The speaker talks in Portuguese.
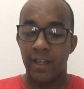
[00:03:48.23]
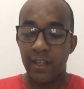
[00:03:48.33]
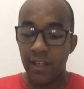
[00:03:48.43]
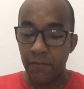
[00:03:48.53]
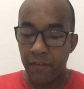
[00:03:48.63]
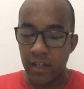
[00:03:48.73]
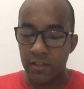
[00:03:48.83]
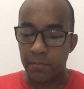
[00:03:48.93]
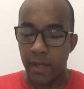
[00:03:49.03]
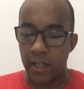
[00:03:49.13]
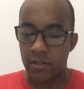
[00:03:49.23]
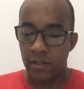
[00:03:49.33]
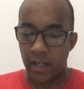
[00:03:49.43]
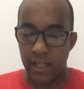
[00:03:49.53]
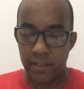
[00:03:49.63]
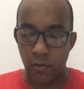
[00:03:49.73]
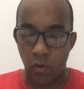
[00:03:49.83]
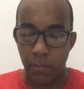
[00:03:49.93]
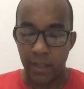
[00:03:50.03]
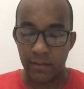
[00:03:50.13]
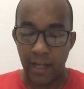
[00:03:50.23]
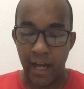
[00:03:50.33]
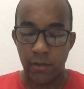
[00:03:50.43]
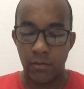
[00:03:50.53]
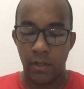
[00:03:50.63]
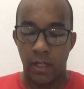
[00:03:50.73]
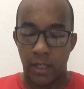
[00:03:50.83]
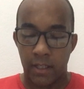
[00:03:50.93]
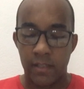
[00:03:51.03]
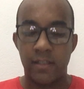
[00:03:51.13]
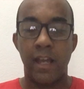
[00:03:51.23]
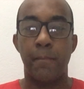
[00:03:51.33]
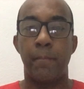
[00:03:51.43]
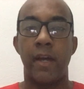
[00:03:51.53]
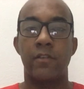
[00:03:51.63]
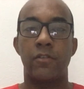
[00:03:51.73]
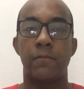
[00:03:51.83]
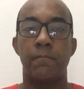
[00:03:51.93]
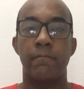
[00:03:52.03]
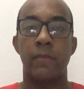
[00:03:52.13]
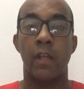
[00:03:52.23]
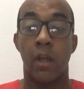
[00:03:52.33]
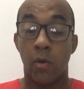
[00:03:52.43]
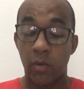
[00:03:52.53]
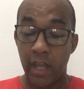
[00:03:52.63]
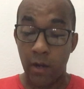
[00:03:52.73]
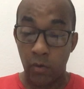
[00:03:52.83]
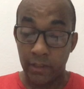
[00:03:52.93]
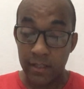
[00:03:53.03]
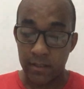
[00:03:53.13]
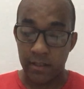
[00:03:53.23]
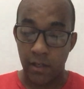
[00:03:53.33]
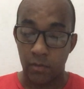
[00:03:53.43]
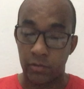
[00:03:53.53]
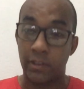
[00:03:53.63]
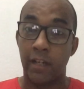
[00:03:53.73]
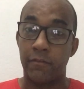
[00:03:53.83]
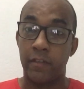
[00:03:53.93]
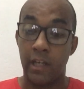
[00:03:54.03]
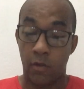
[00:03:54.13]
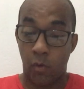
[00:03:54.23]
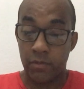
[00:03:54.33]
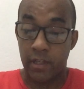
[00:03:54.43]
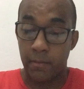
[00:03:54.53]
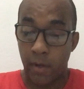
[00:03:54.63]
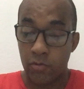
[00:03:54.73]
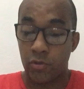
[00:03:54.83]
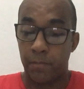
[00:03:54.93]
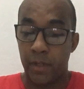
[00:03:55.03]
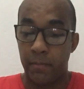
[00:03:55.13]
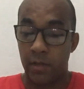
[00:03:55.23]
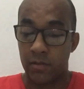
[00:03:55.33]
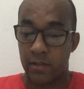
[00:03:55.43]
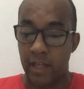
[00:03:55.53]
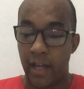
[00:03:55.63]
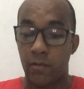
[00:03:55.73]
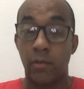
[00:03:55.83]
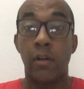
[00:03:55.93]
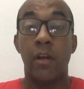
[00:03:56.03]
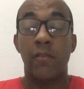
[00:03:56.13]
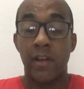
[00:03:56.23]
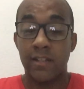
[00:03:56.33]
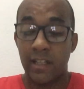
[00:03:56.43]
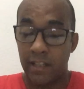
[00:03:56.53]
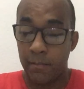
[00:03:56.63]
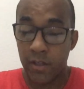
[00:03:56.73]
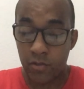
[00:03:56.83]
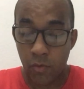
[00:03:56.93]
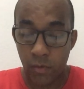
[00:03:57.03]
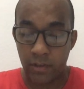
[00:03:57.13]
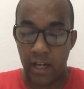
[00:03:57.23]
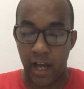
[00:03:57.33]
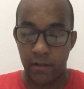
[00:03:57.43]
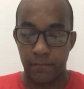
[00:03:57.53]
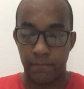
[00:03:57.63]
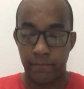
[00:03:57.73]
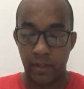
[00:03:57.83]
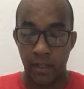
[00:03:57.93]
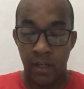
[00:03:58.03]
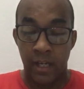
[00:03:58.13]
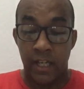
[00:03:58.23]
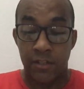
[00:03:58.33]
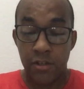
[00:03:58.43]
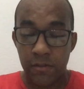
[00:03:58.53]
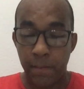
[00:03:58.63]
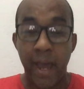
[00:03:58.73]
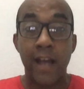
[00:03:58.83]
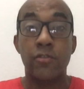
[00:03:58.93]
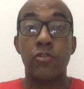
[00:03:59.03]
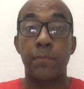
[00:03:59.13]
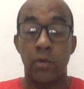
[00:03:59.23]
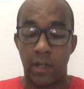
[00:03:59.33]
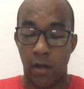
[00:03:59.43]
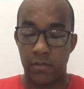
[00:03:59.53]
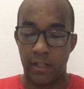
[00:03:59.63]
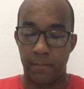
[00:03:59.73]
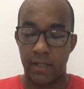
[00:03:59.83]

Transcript: E infelizmente esse é um comentário que se repete. O que aconteceu, todavia, com os irmãos do primeiro século foi exatamente o contrário. Dispersos por causa da